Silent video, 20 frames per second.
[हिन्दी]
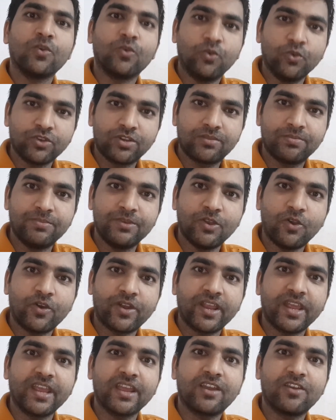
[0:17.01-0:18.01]
खुश भी हो
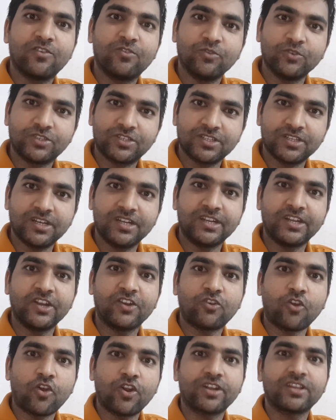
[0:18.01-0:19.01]
रहे हैं कुछ
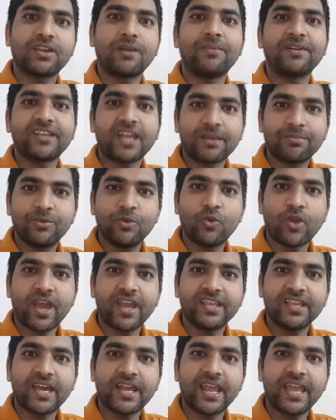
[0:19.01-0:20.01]
टिकटॉकर्स का मजाक भी उड़ाया
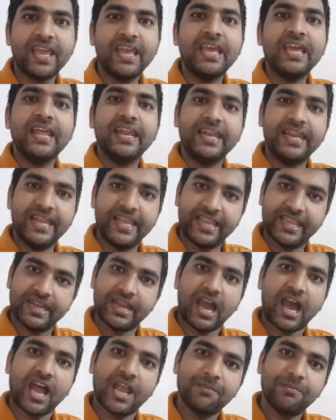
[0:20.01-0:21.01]
जा रहा है लेकिन
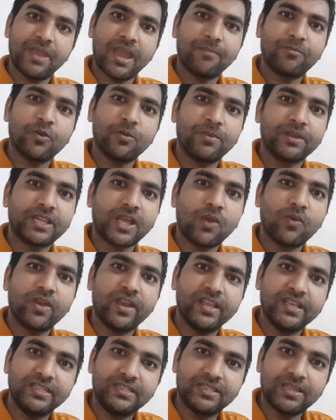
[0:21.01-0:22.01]
आज मैं आपको बताऊँगा
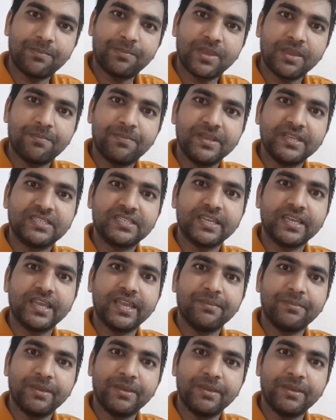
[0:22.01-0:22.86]
इस सब के पीछे